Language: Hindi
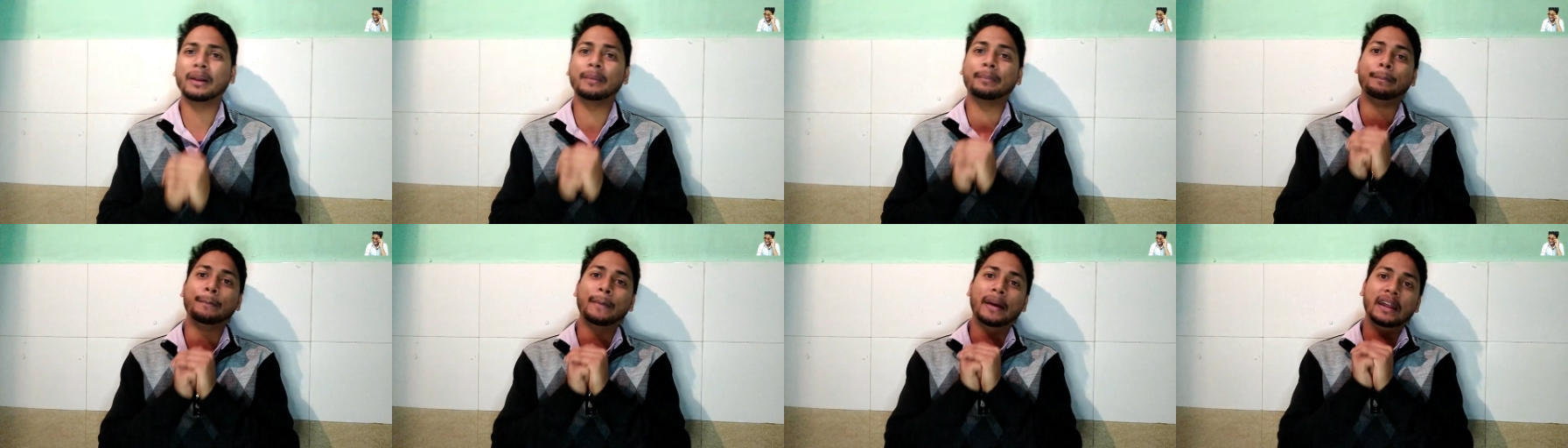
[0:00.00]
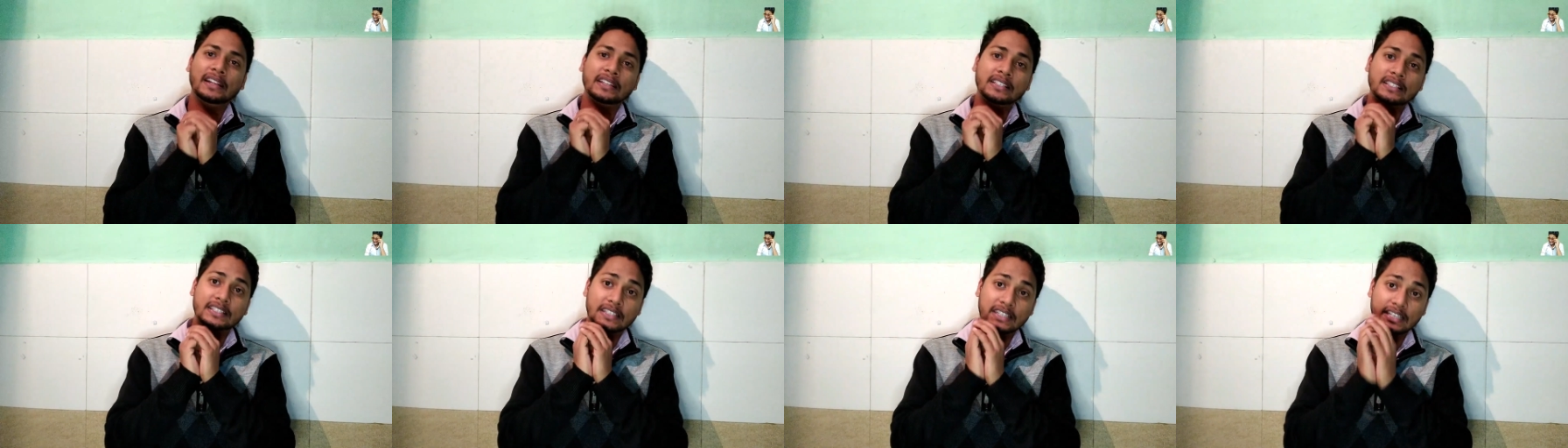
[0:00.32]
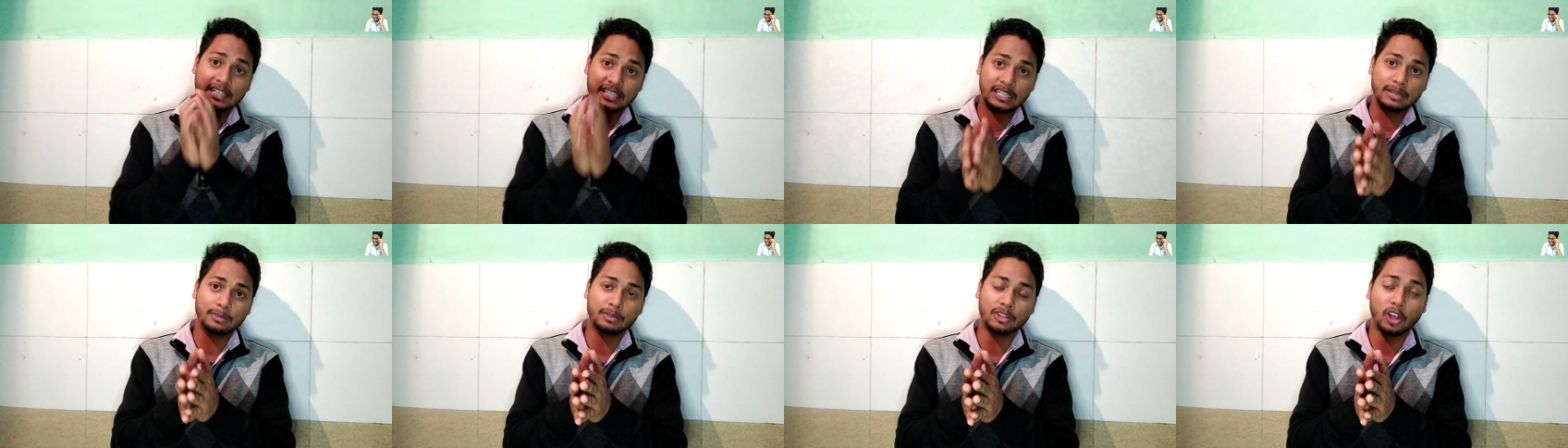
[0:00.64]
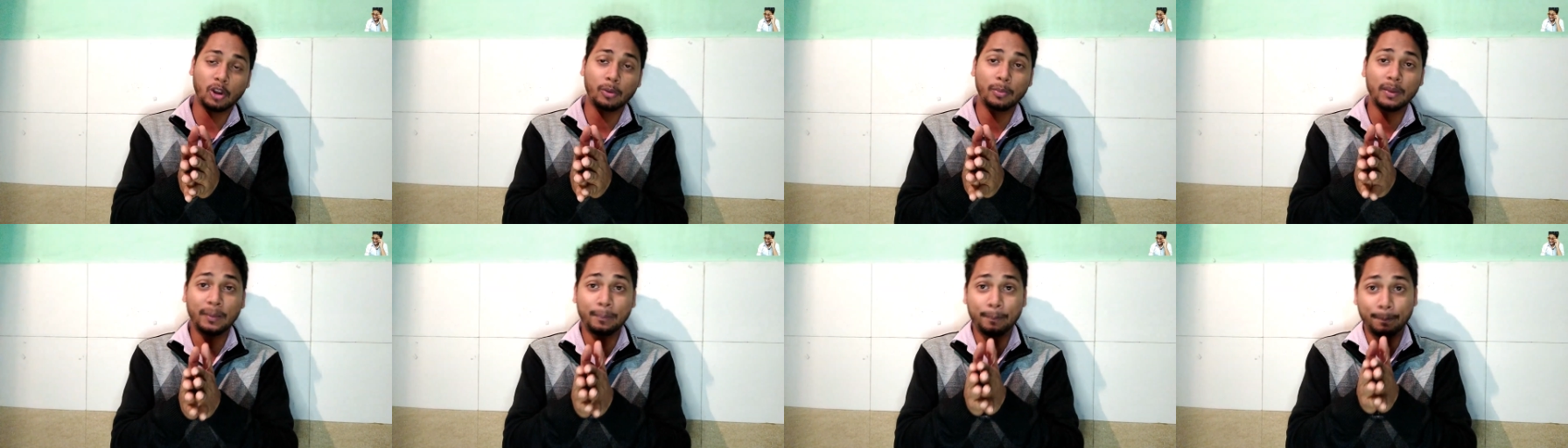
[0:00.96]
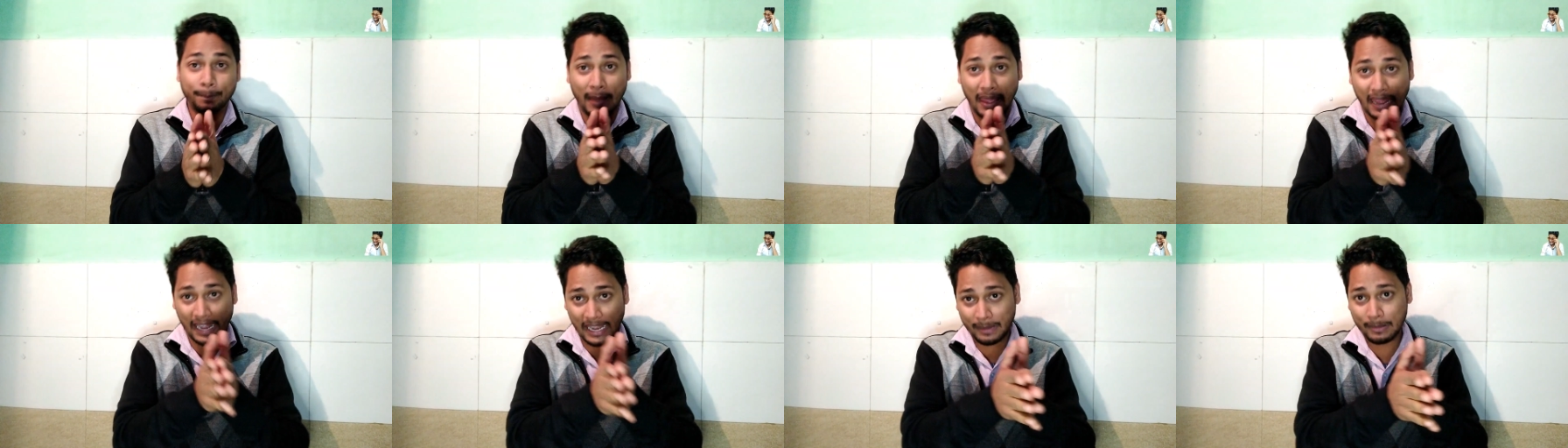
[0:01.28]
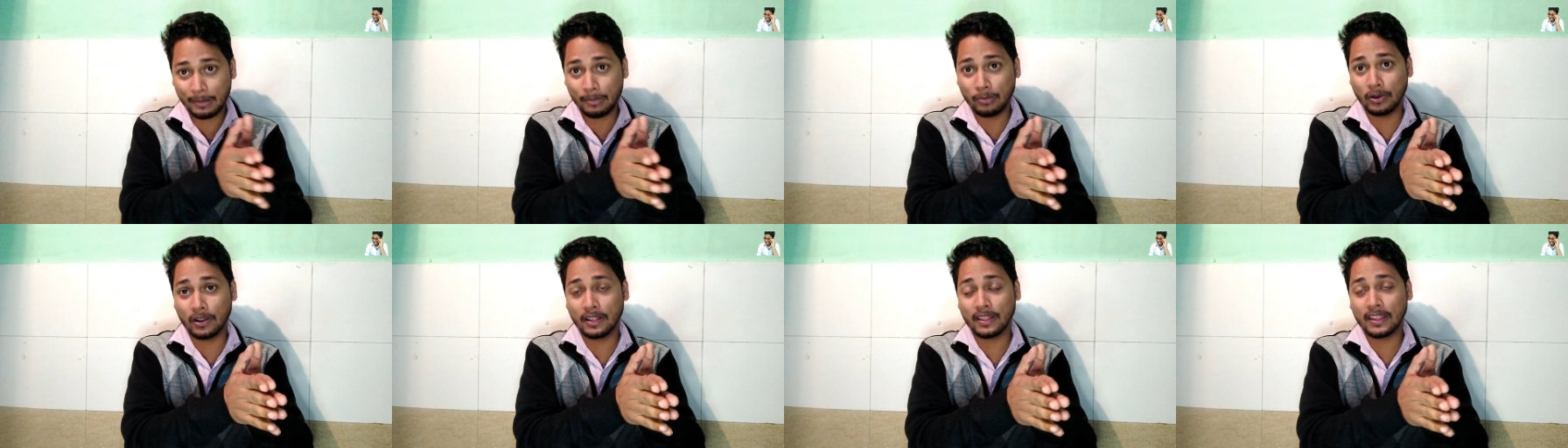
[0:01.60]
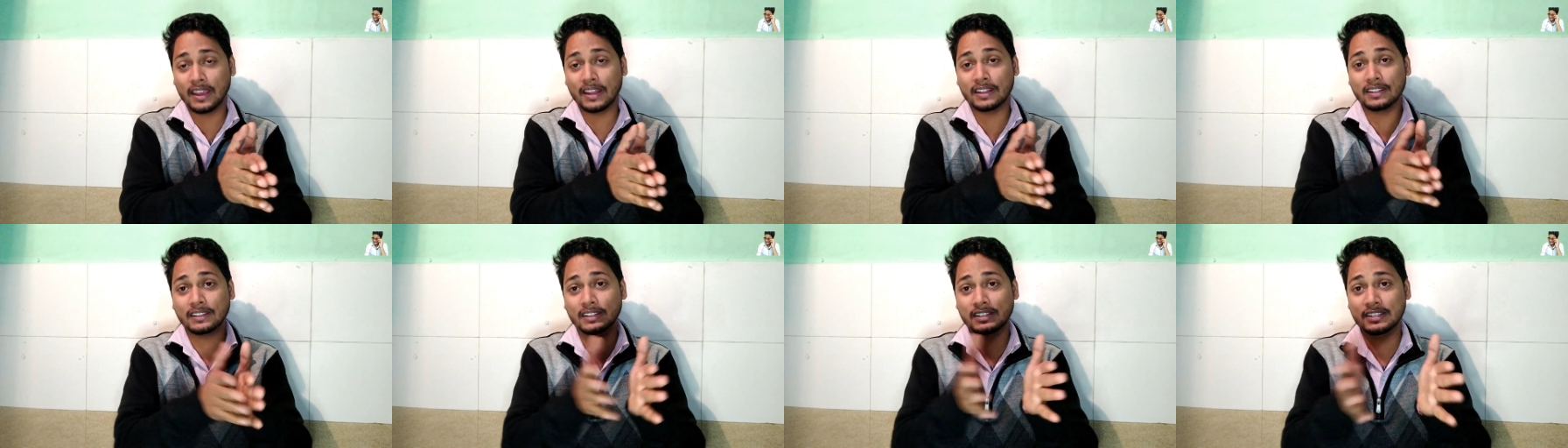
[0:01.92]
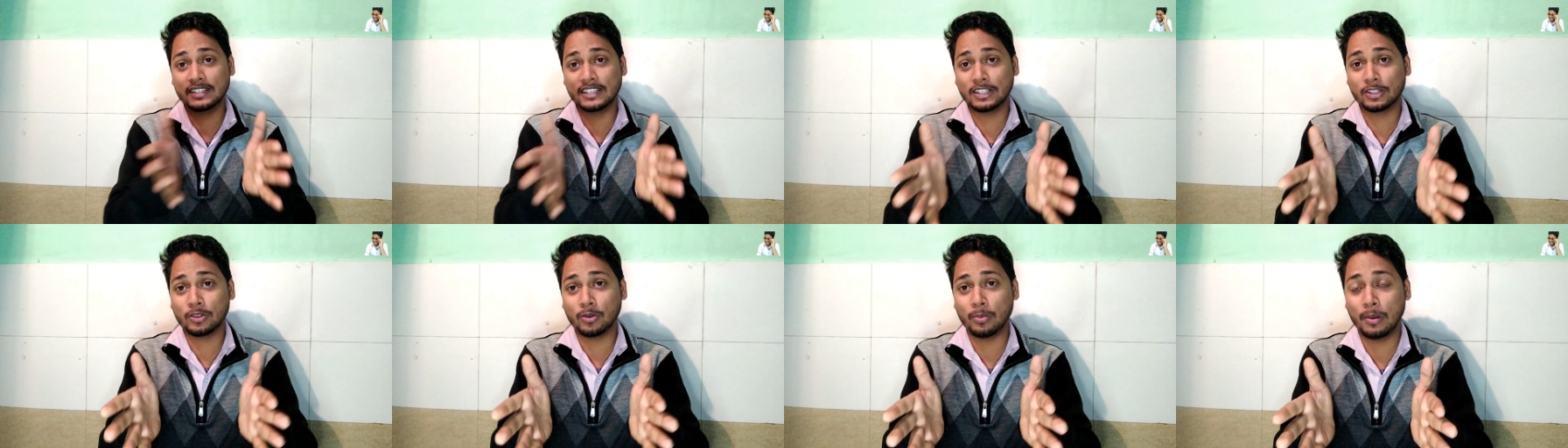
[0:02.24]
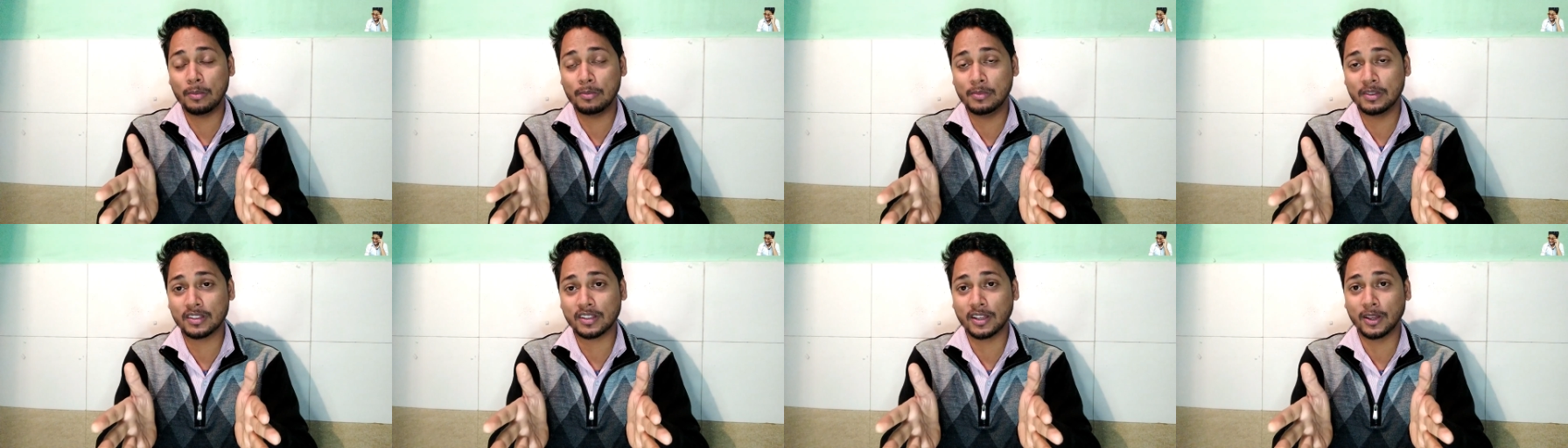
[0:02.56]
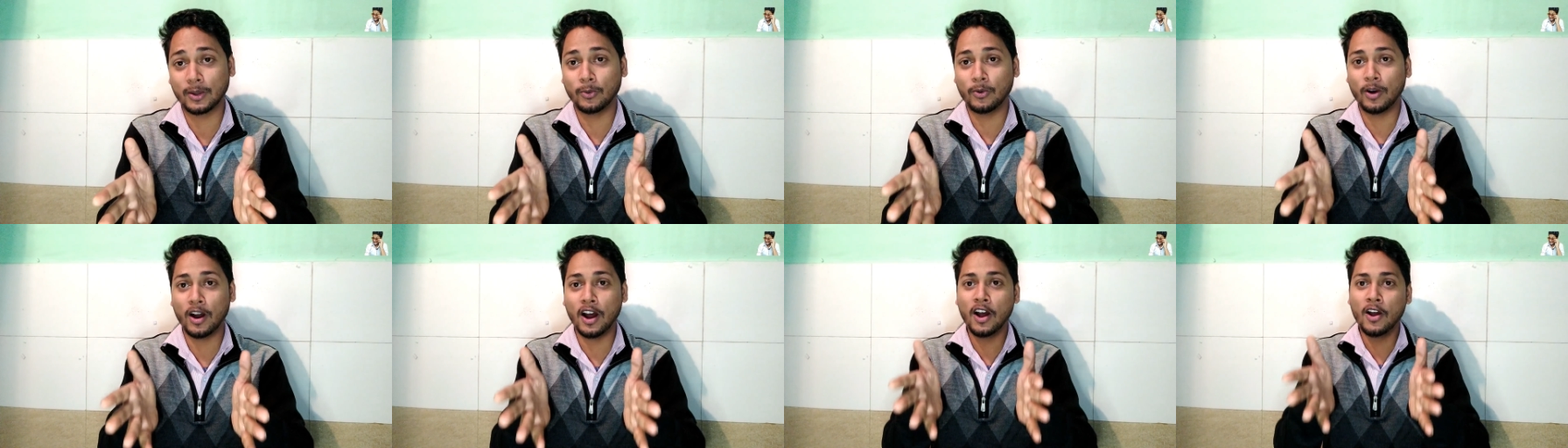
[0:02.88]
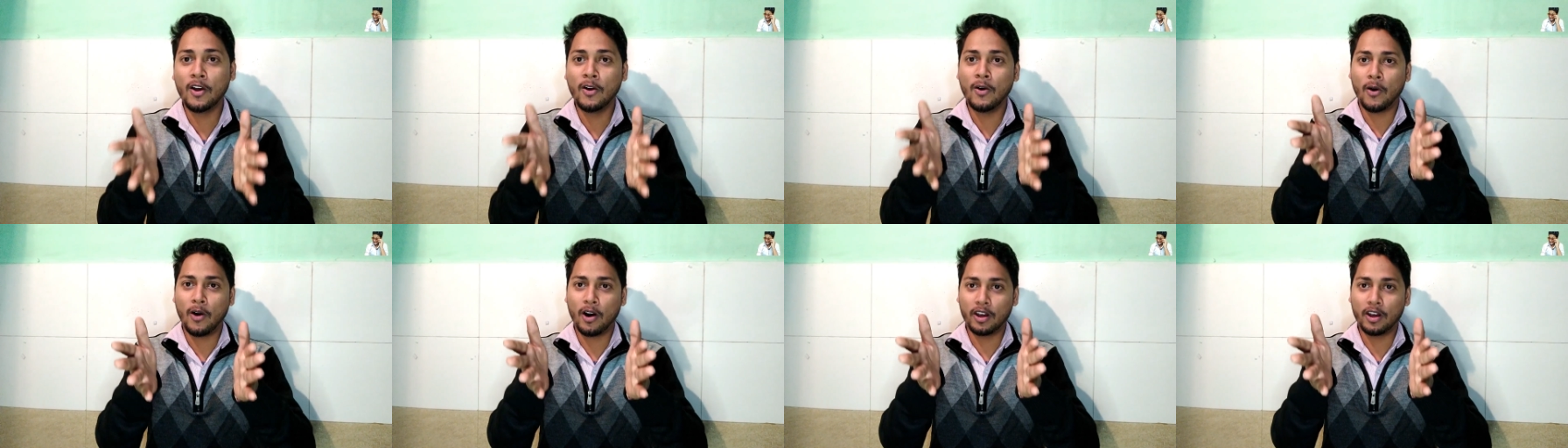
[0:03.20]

बट मैं सीरियसली बता रहा हूँ मैं पहले भी बोला था यार दिलजीत को मैं मिस करूँगा